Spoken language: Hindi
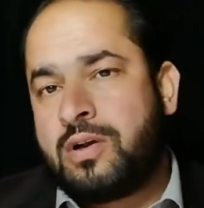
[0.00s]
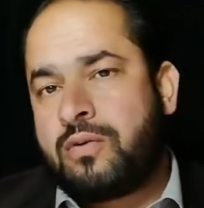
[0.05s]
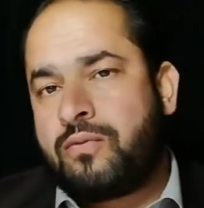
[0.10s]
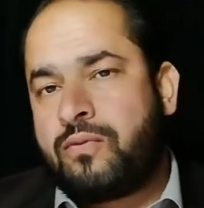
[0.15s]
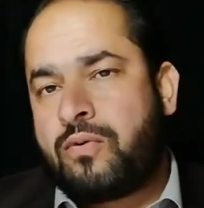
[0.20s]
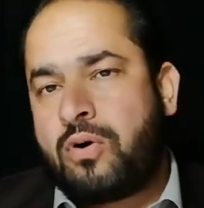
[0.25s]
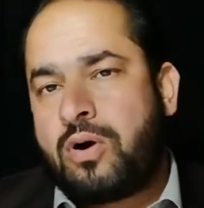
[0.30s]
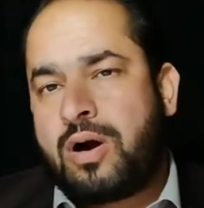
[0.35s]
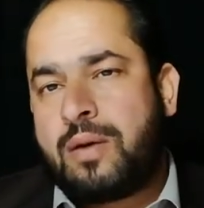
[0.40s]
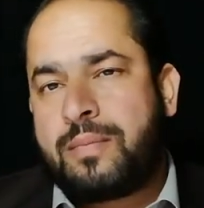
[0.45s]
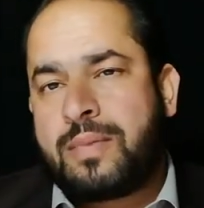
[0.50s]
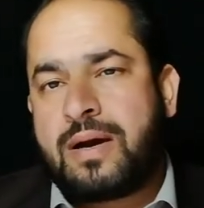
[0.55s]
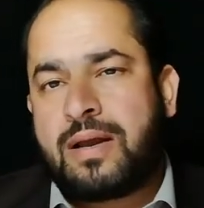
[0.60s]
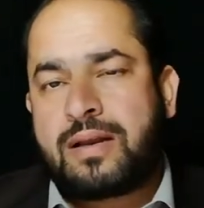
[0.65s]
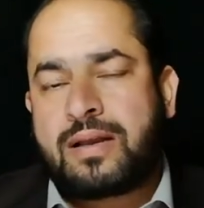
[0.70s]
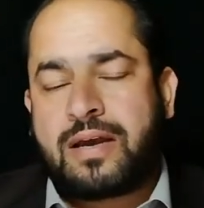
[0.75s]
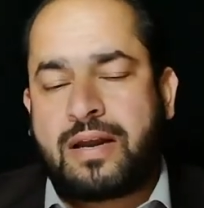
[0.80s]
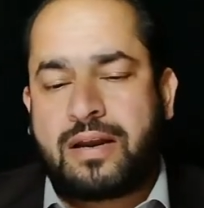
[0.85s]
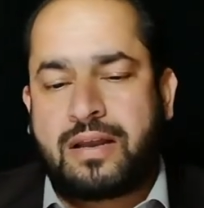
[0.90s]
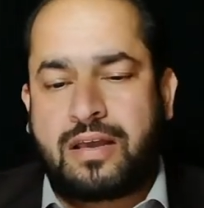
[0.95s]
वो हम हल
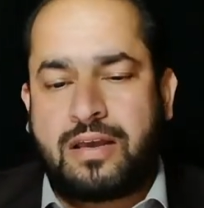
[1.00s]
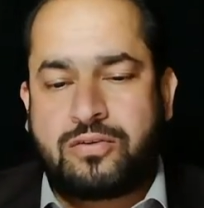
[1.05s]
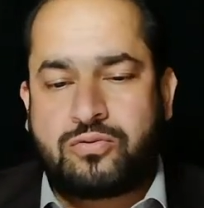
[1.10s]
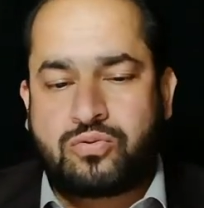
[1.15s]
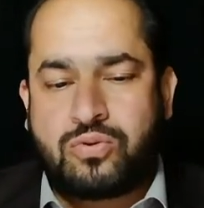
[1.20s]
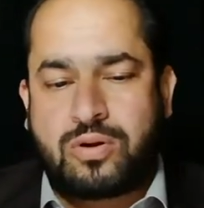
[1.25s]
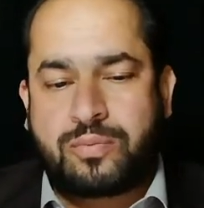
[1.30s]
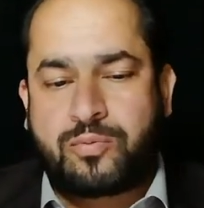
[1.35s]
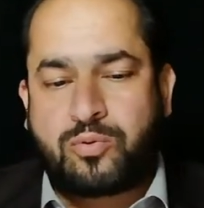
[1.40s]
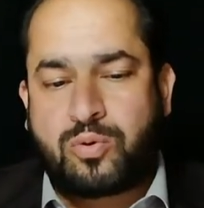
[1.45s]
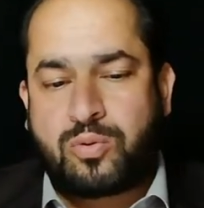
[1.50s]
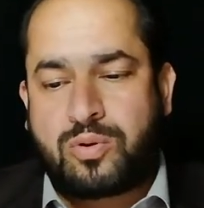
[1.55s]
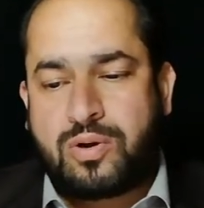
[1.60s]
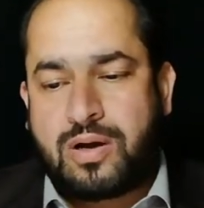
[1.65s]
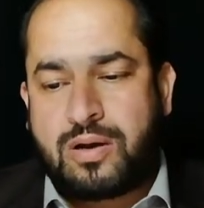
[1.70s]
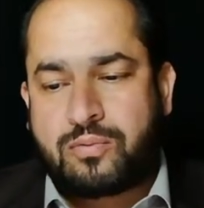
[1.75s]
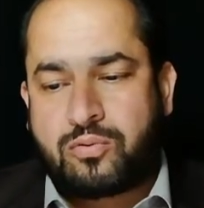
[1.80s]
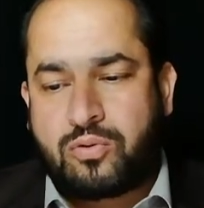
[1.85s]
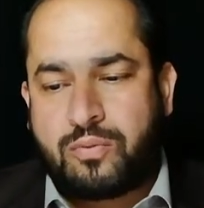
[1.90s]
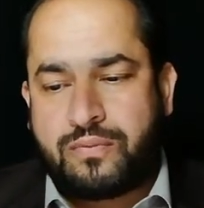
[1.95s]
करेंगे जो आपको
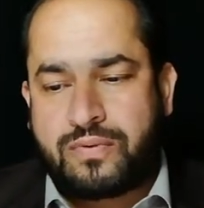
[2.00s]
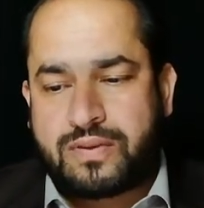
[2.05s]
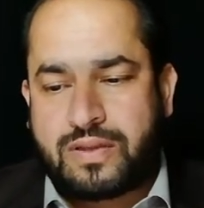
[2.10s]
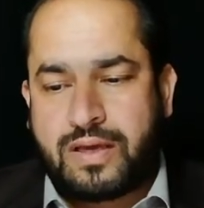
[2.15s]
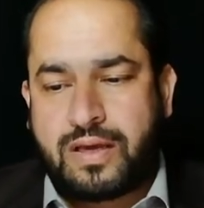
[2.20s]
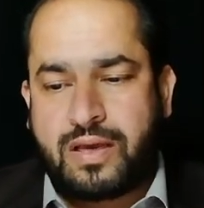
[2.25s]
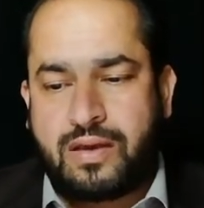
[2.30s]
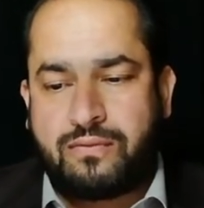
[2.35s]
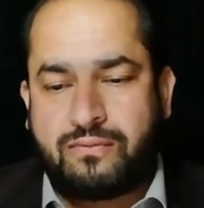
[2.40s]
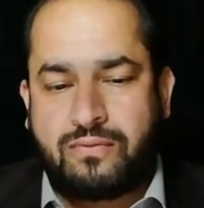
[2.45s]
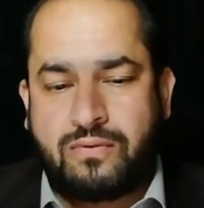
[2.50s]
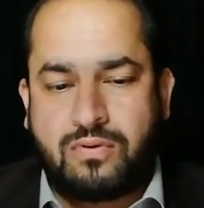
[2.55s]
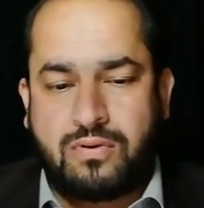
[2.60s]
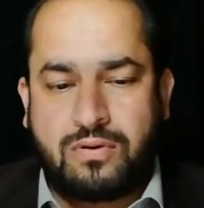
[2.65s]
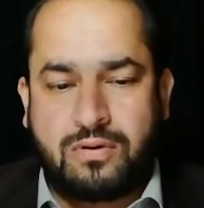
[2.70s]
आपको पता है वो